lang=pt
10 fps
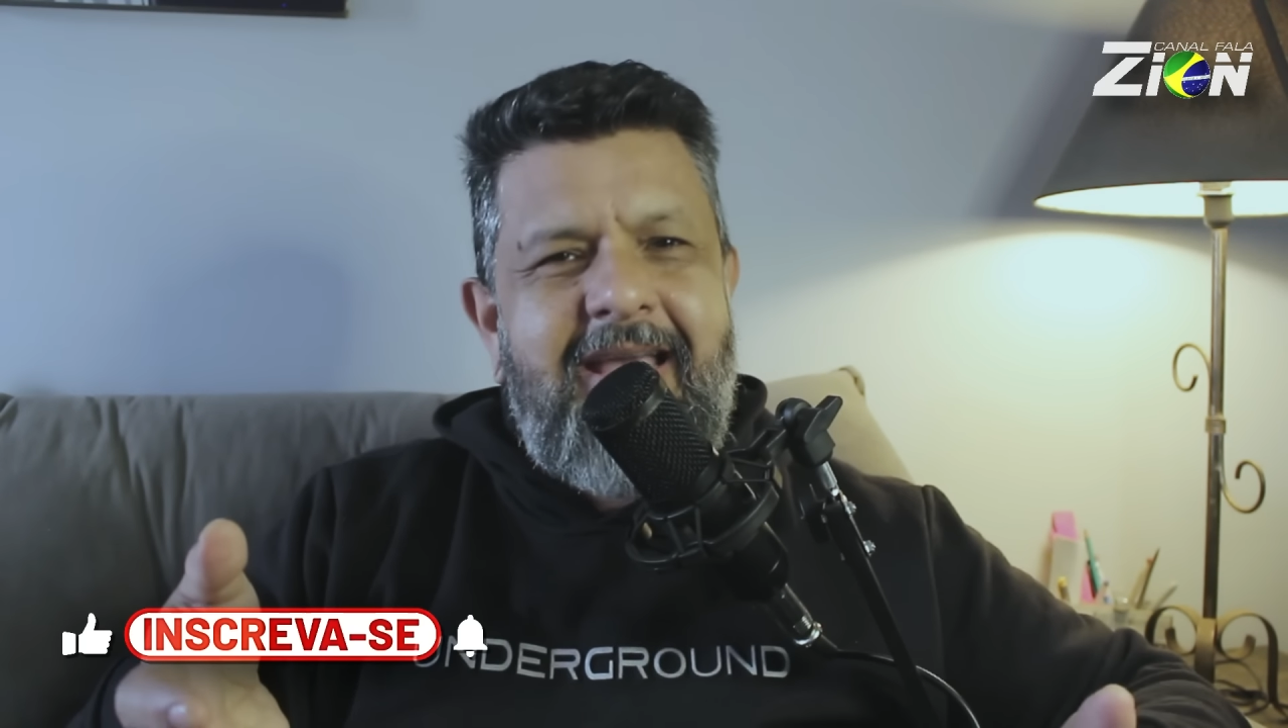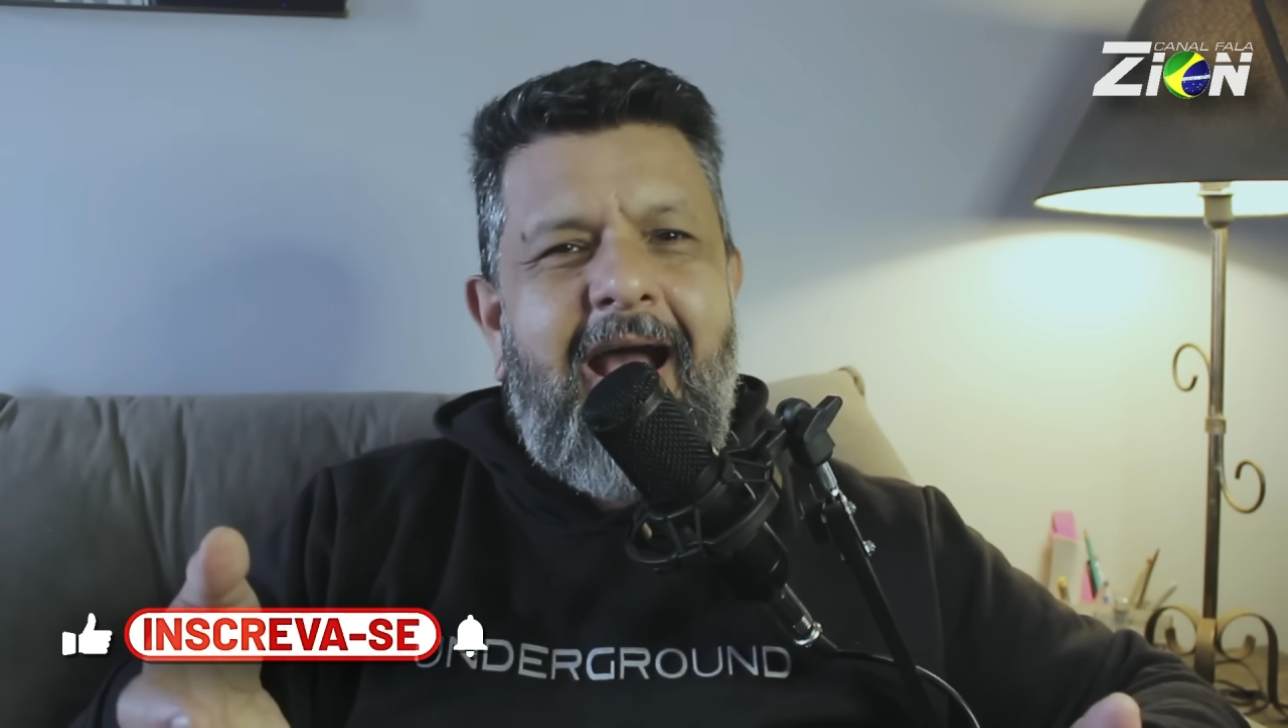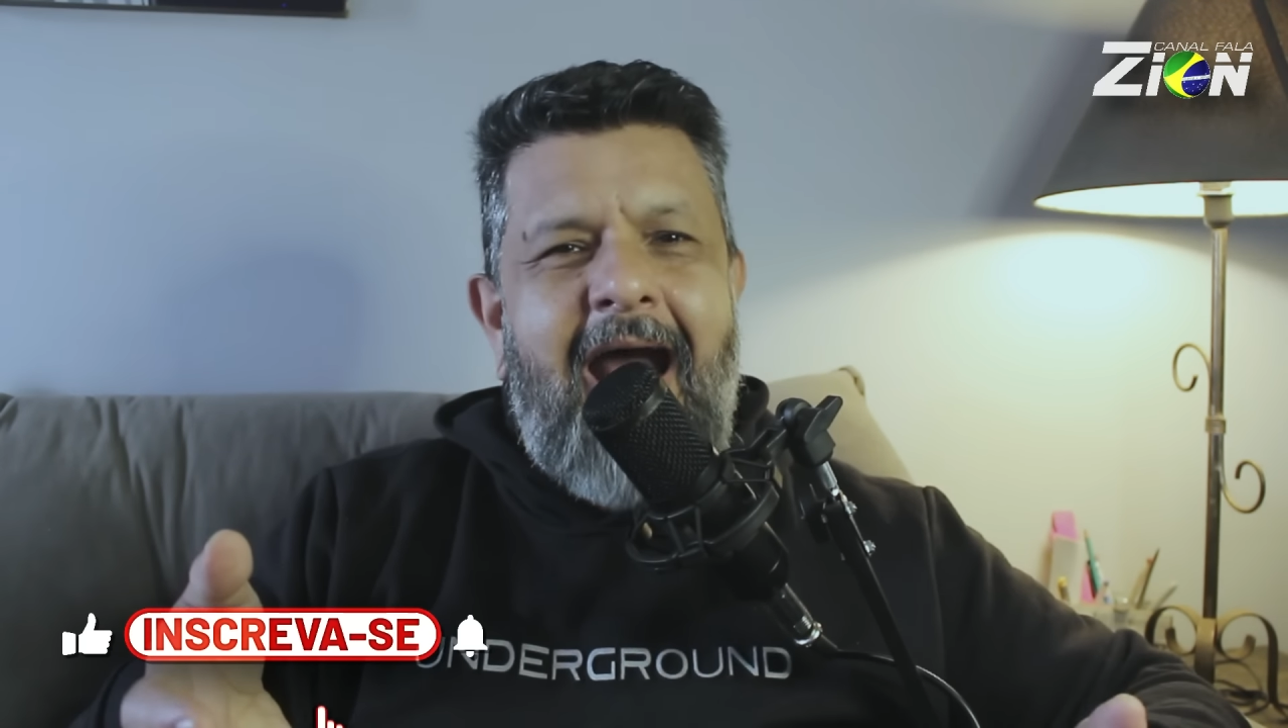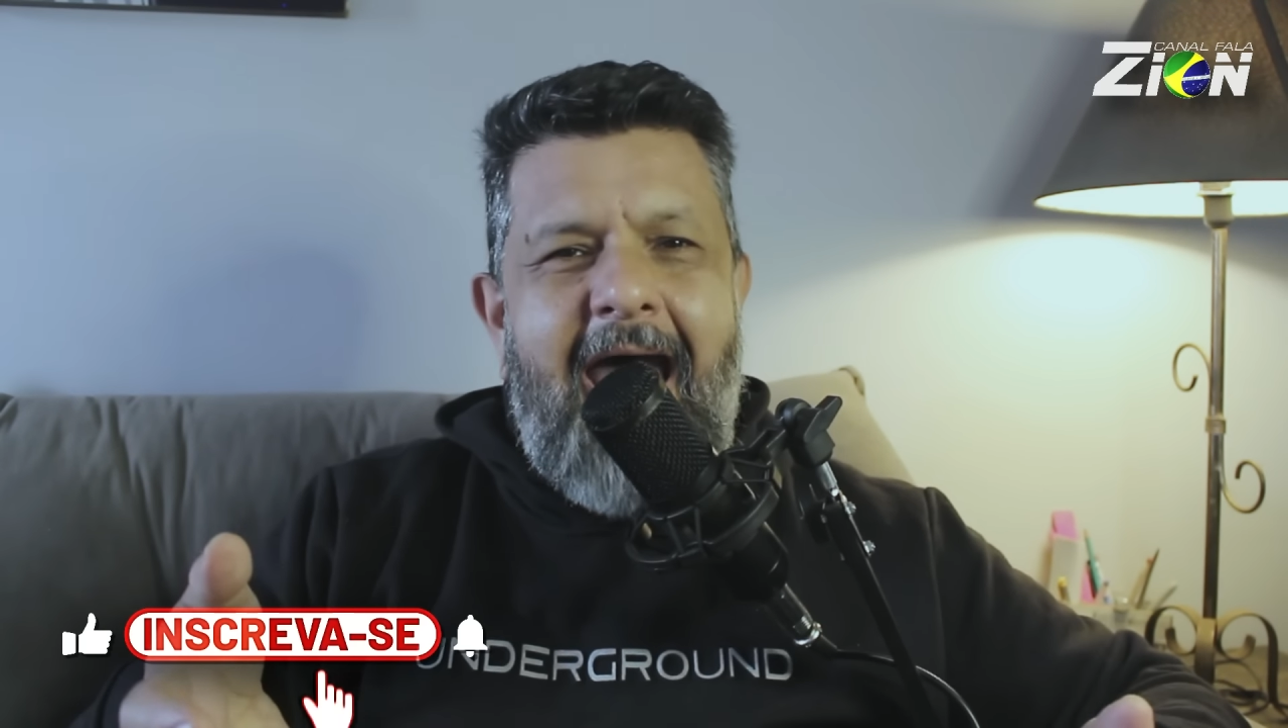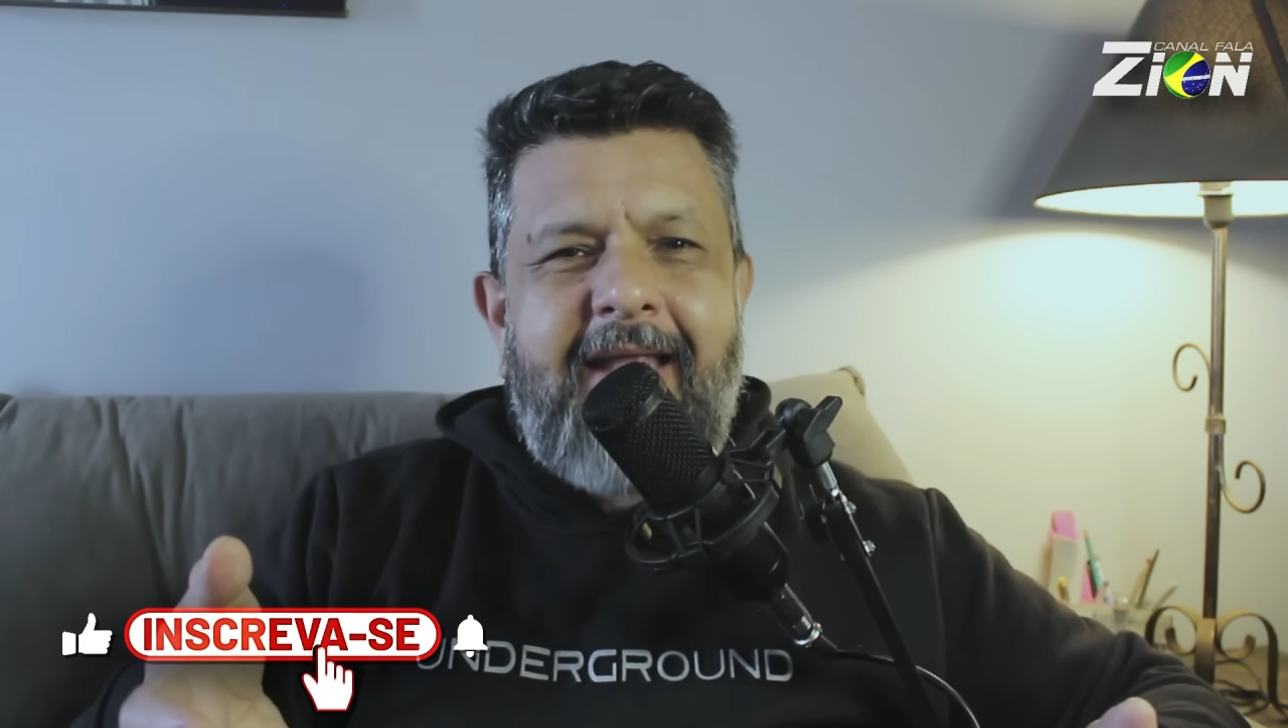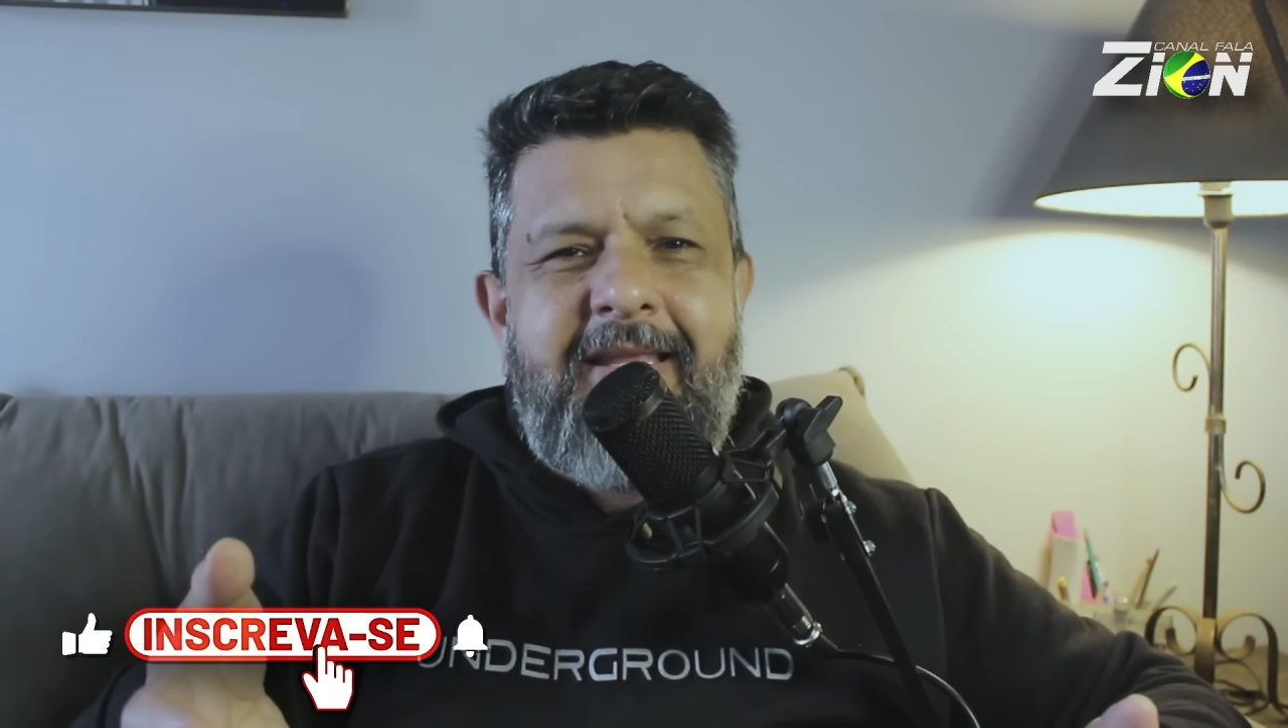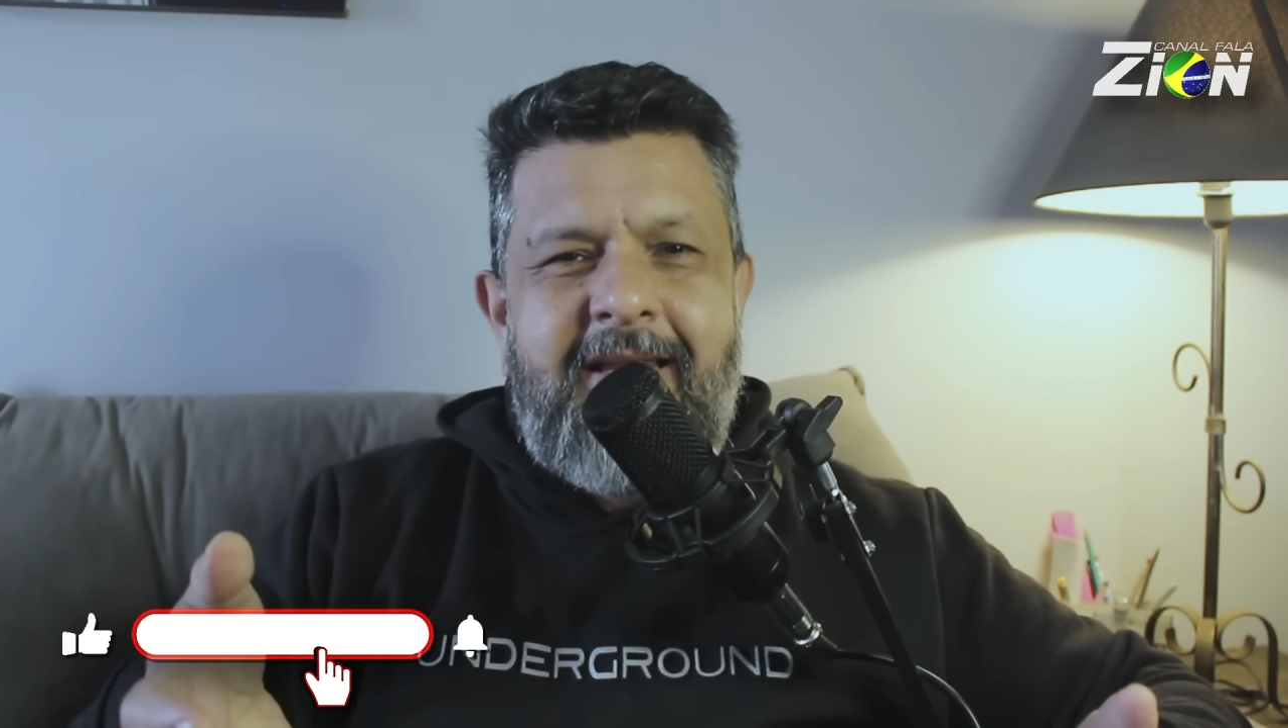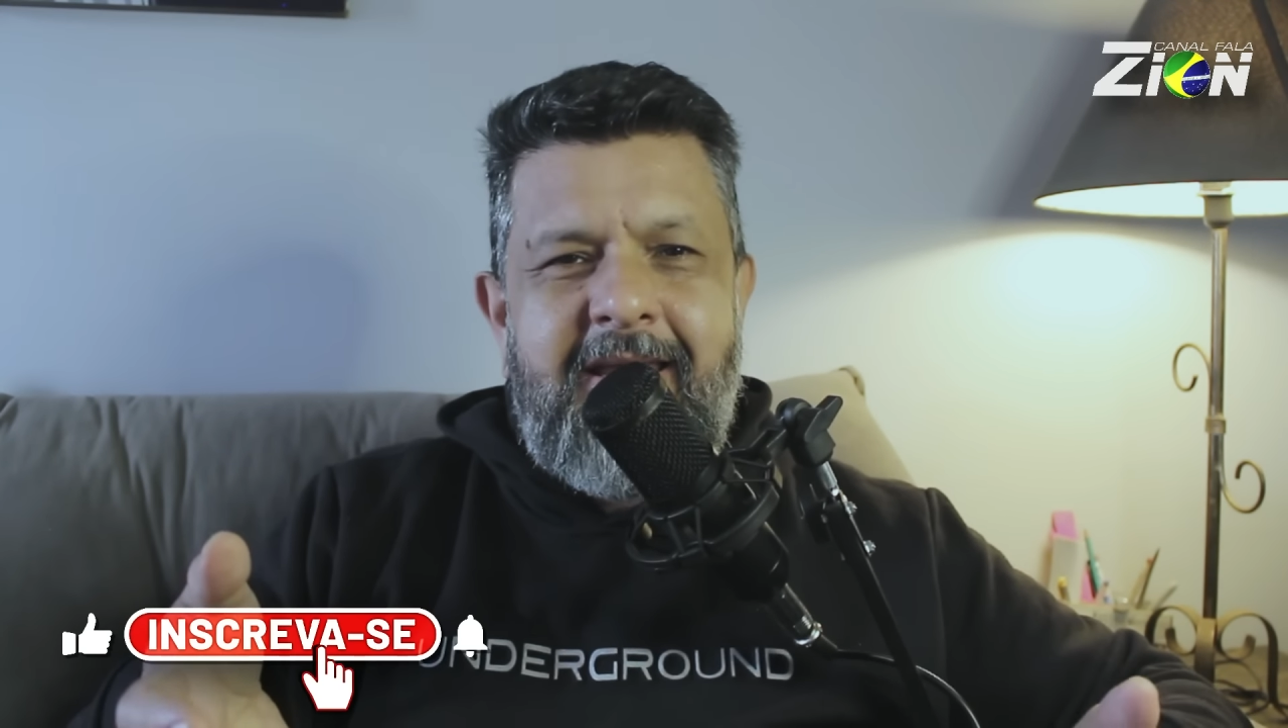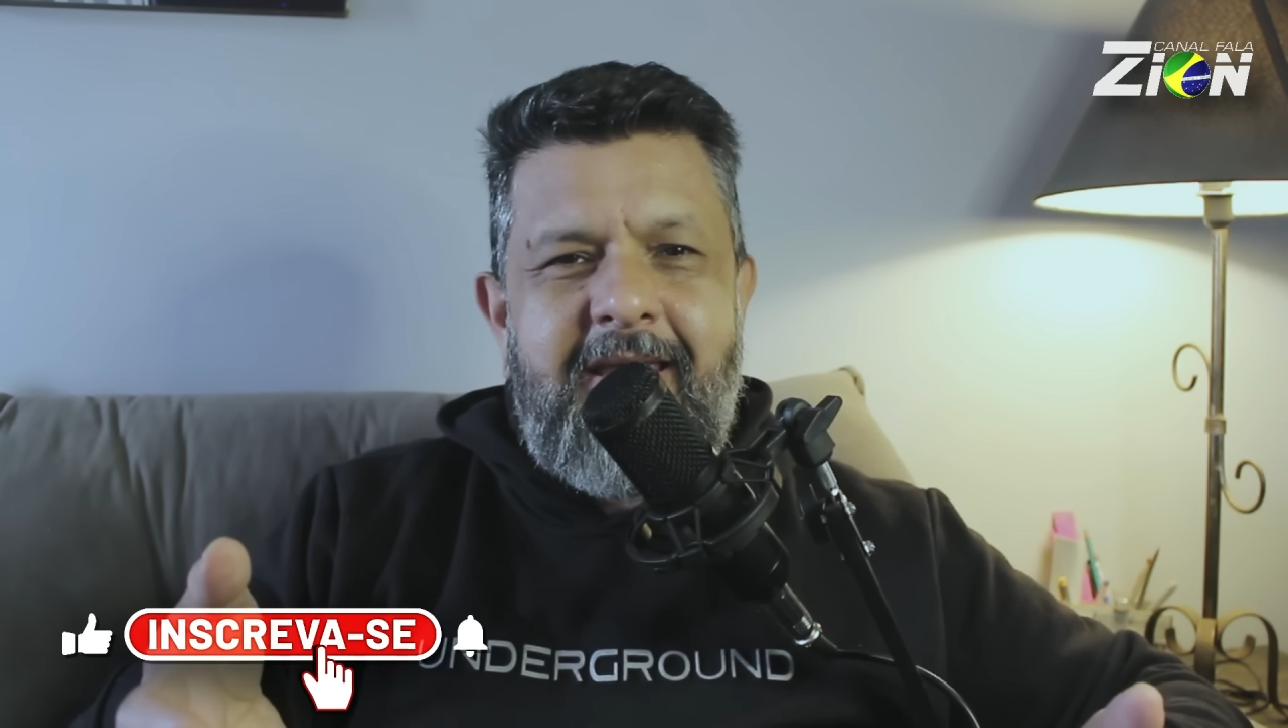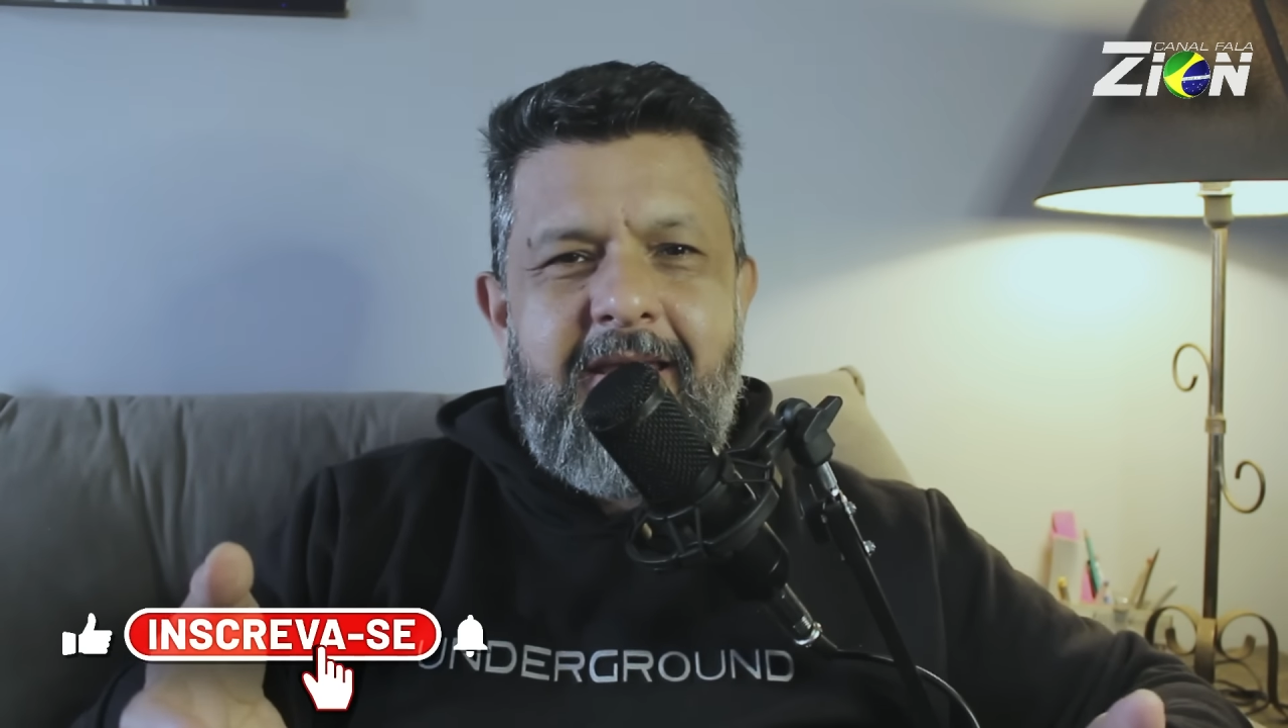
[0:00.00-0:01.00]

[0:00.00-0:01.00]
errada ali.